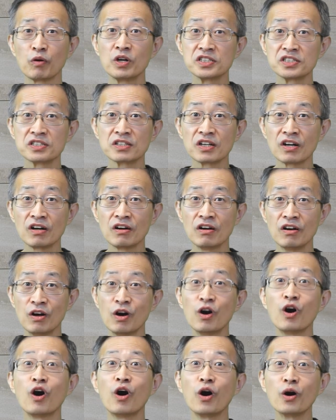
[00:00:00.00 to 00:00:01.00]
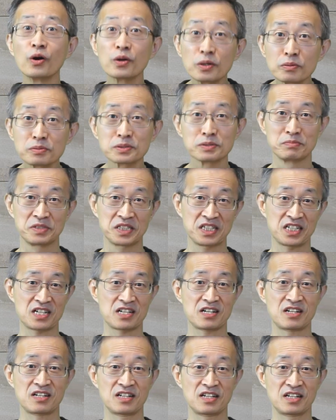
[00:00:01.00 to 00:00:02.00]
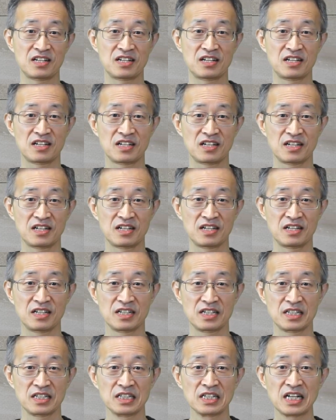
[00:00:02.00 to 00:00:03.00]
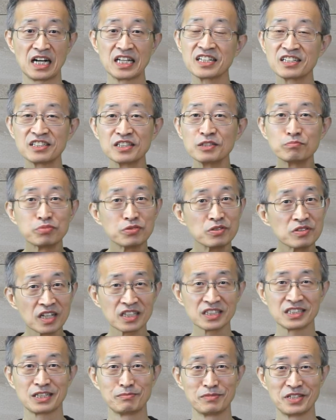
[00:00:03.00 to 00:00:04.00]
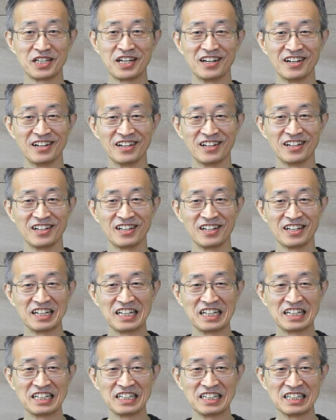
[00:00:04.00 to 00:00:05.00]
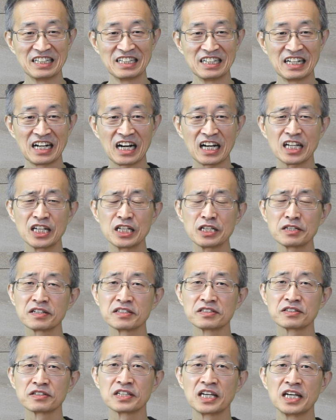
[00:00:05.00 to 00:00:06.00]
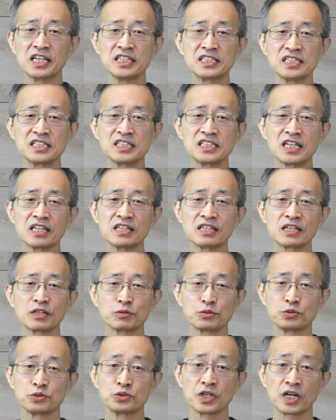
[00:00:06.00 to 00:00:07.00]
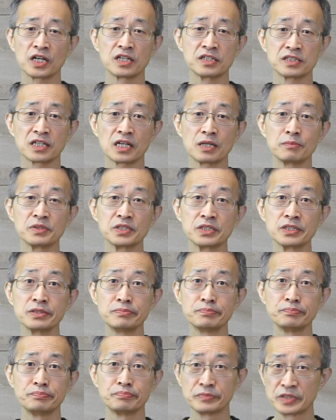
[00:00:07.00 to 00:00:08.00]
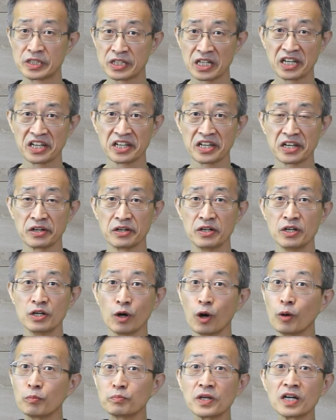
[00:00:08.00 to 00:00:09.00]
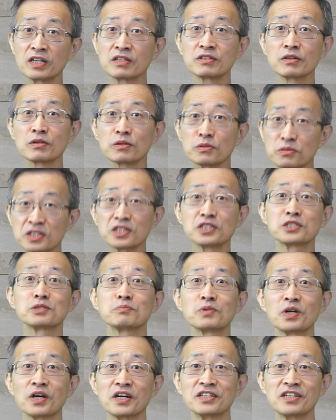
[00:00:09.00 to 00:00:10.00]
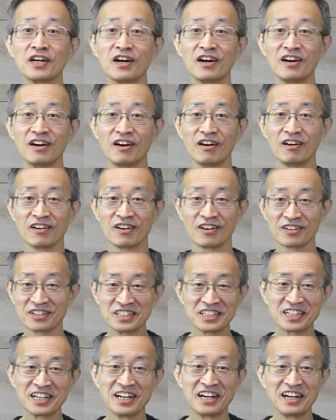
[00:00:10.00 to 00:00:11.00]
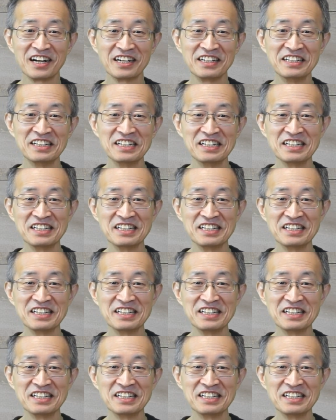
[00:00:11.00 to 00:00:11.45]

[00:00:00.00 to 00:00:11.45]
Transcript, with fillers: 훨씬 더 어렵습니다. 아니, 그건 불가능합니다. 하나님께서 계시지 않다고 주장하는 사람들은 이렇게 얘기해요. 없다는 걸 어떻게 증명하냐. 그러니까